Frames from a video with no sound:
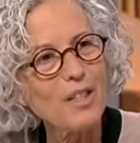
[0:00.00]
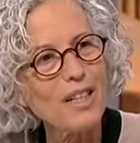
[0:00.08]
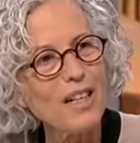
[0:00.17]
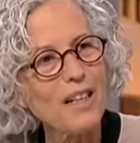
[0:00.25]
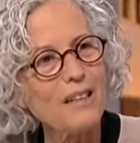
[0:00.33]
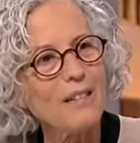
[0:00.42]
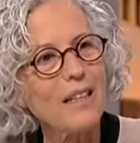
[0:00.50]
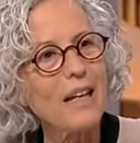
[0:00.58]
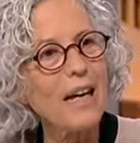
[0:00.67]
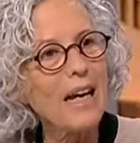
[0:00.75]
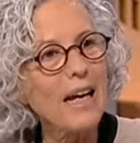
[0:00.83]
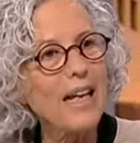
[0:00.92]
quería decir,
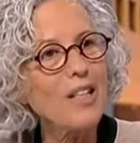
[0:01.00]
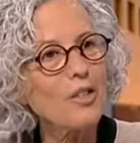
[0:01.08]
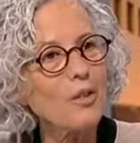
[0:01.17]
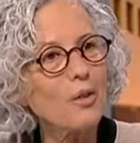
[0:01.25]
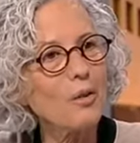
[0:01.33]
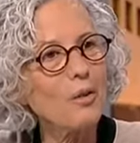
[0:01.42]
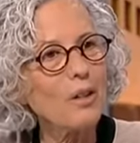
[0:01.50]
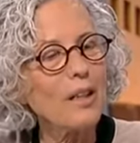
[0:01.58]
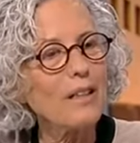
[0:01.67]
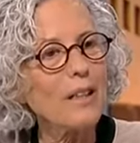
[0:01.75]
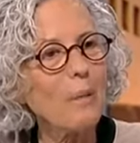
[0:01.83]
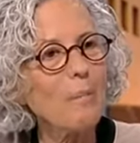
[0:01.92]
esto
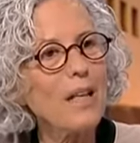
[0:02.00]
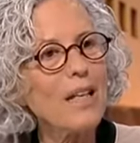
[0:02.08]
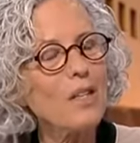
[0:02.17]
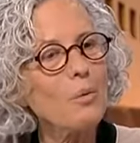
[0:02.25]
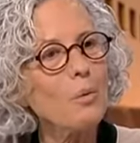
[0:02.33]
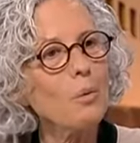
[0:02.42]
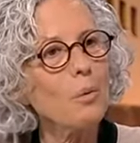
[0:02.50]
también es un